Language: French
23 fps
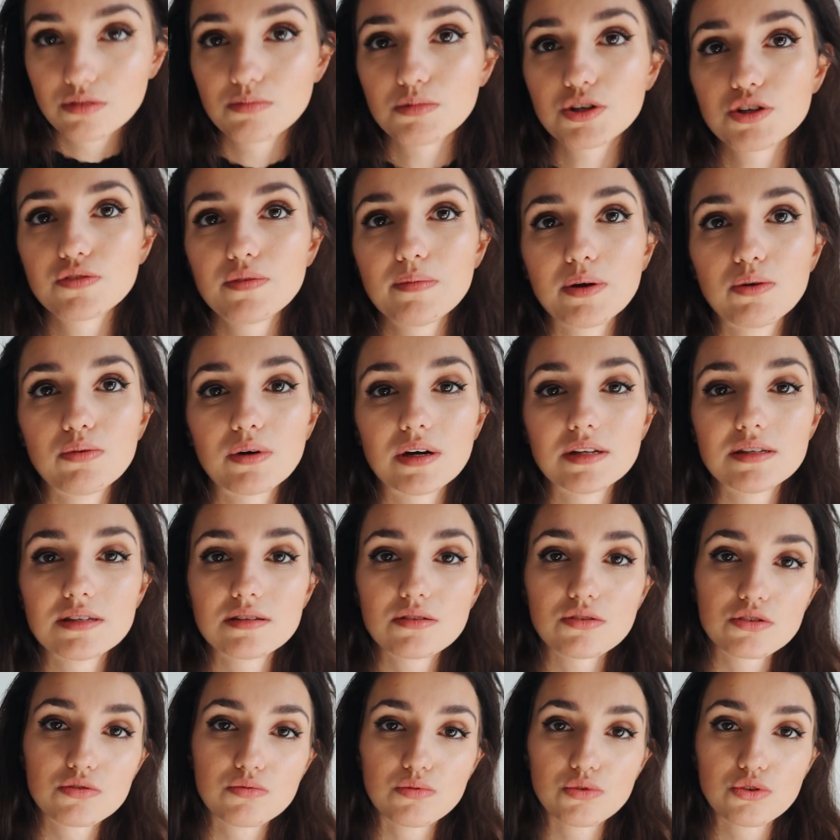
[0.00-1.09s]
moi je fais mes cours à
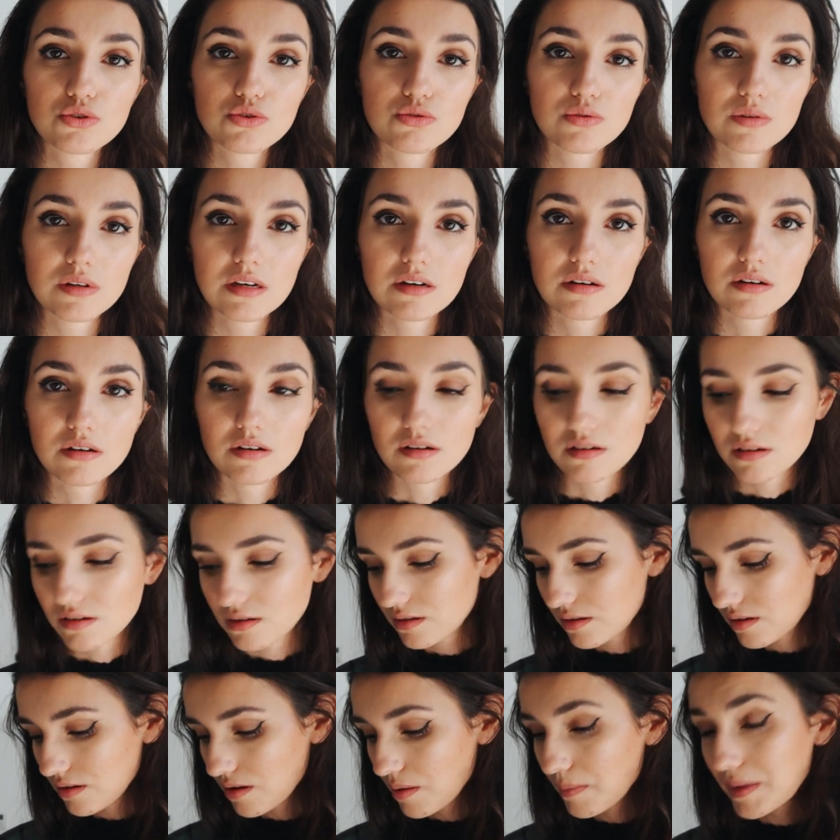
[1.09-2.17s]
distance vu que je suis
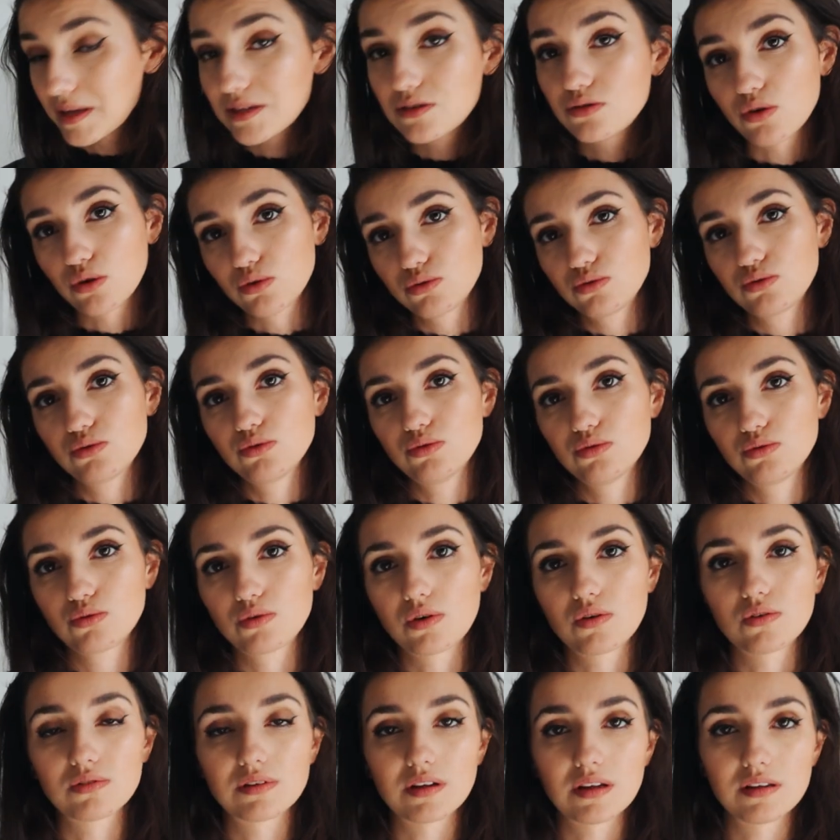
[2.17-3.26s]
euh, en master 2, donc en